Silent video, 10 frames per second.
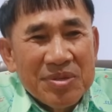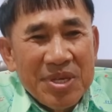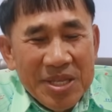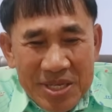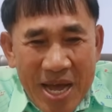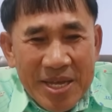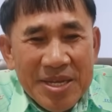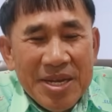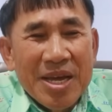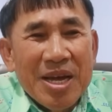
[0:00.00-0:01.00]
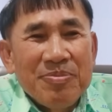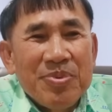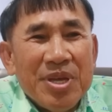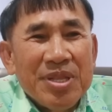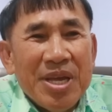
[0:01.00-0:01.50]
เสียใจนะครับ
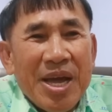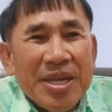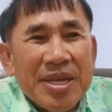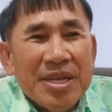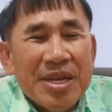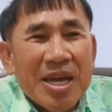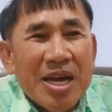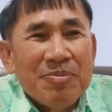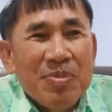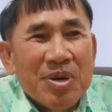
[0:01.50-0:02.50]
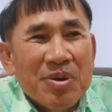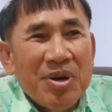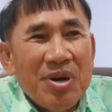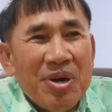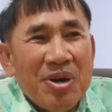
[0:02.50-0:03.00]
เสียใจนะครับ แล้ว
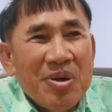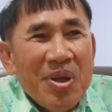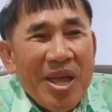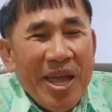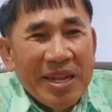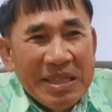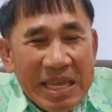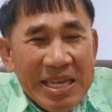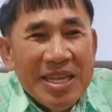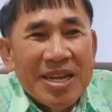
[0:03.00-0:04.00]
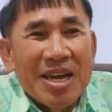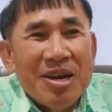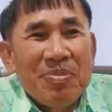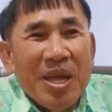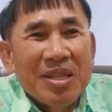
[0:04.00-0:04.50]
ก็แอนตี้นะครั
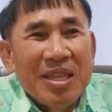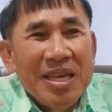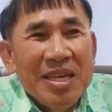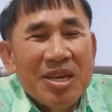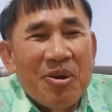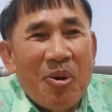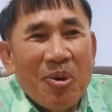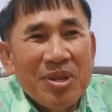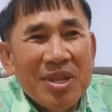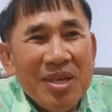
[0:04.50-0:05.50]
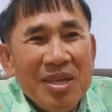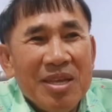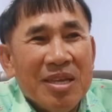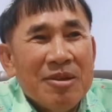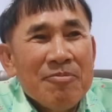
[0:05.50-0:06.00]
บแอนตี้คนที่
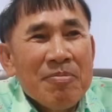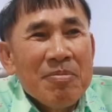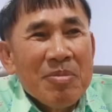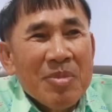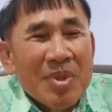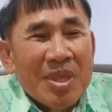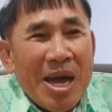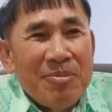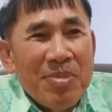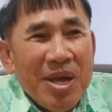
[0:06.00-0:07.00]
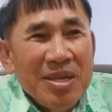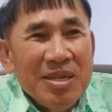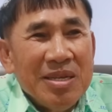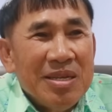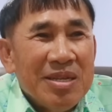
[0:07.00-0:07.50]
ทำให้
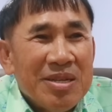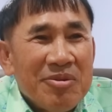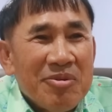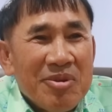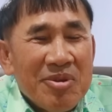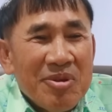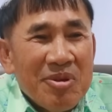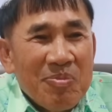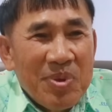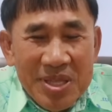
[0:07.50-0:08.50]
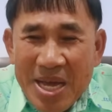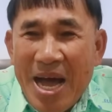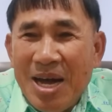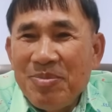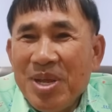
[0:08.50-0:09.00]
พิธา
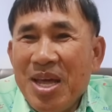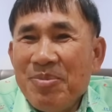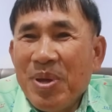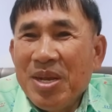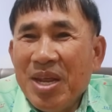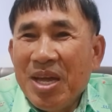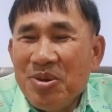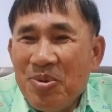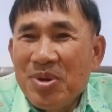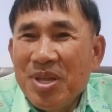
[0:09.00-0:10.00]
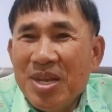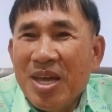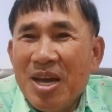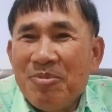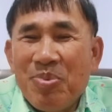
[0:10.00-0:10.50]
ไม่ได้เป็นนายกเนี่ย
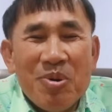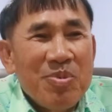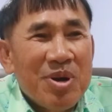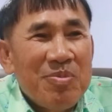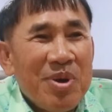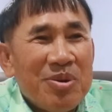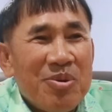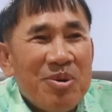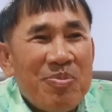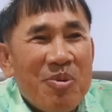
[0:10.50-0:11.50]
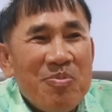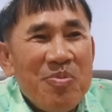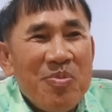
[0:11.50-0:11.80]
นะครับ ผมก็ไม่รู้ว่าผม